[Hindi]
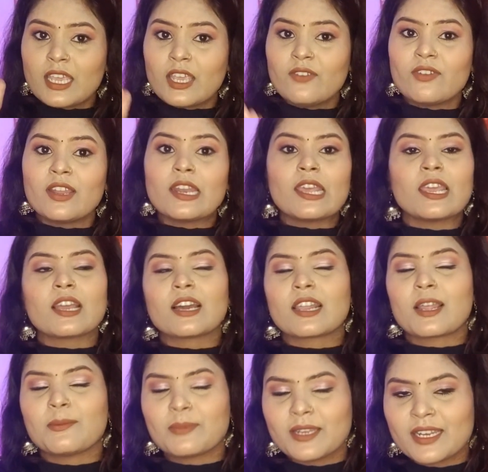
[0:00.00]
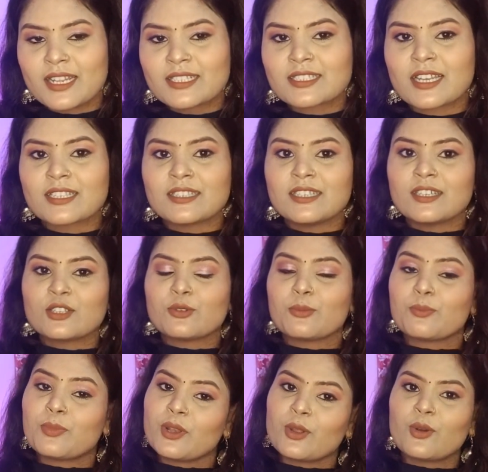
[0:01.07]
ए वन है अगर आप लेना चाहते हैं तो
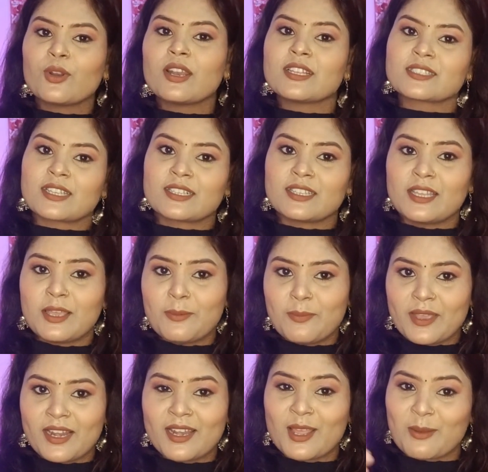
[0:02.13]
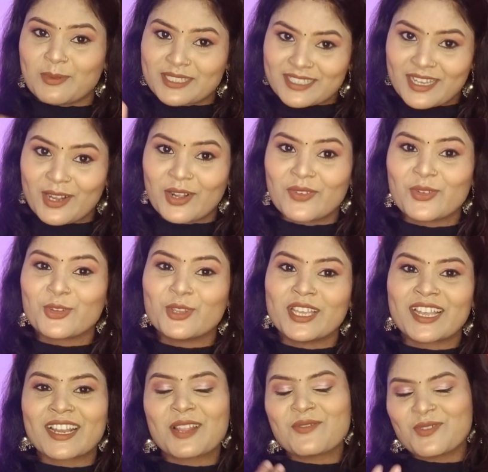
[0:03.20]
बिल्कुल ले सकते हैं पहले आप इसका रिव्यू
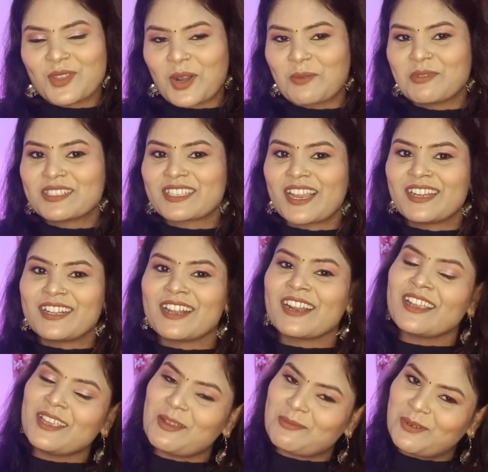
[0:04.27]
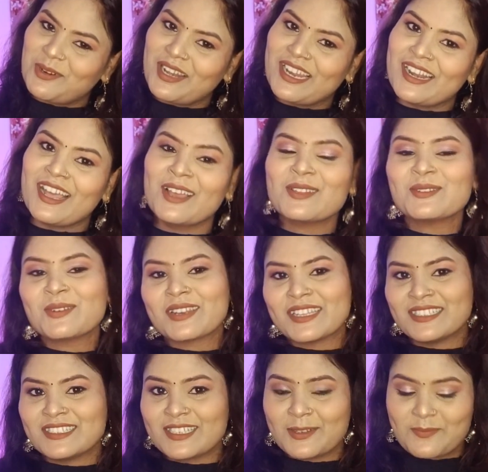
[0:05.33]
देख लें फिर आप डिसाइड करें कि आपको लेना है तो
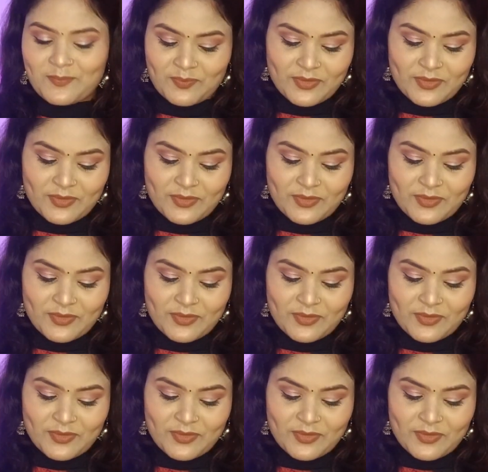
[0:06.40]
लीजिए